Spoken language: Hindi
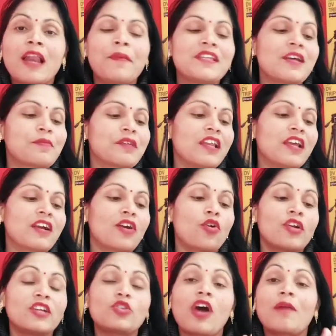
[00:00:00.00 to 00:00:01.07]
चैनल पे जब क्लिक
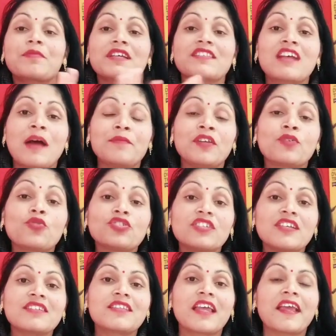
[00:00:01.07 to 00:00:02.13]
करोगे तो आपके सामने
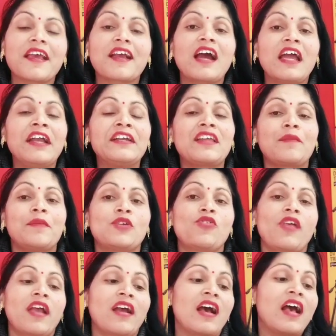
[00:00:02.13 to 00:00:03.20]
कुछ इस तरीके का
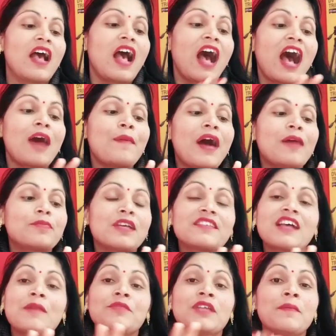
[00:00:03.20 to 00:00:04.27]
इंटरपेज हो जाएगा अब
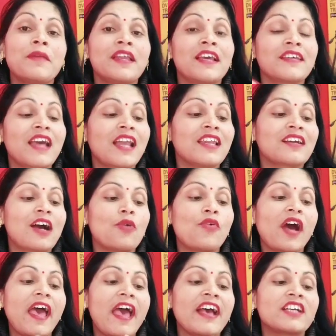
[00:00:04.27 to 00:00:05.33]
आपके सामने मैंने क्या लिखा
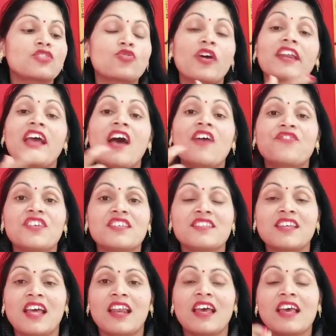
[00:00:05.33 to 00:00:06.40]
हुआ है ऐश्वर्या
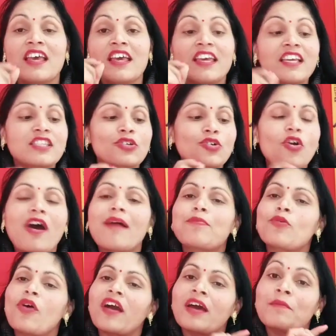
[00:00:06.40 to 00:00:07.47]
ऑफिशियल इसको
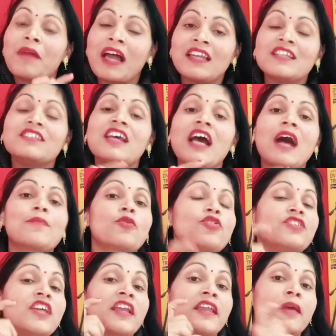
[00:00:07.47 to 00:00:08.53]
आपको अगर मान लीजिए
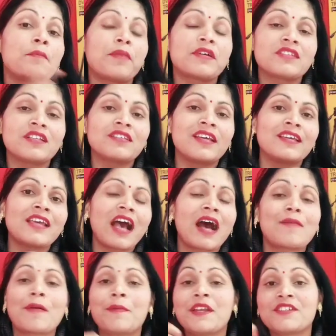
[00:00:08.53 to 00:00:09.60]
आपको ये नेम पसंद नहीं है
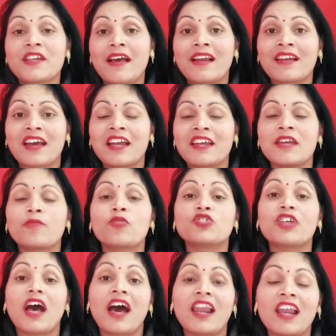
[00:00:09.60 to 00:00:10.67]
आप अपने चैनल का नेम
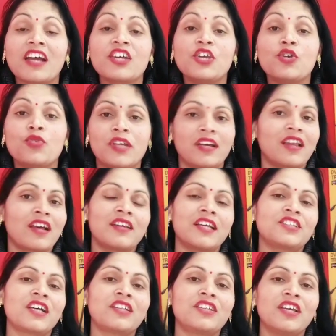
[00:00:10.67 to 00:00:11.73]
कुछ अलग यूनिक
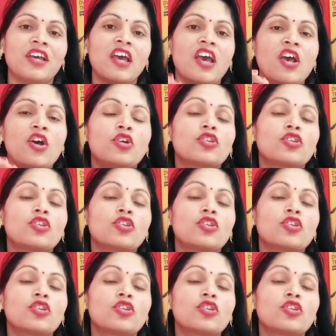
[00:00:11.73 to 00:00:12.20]
रखना चाहते हैं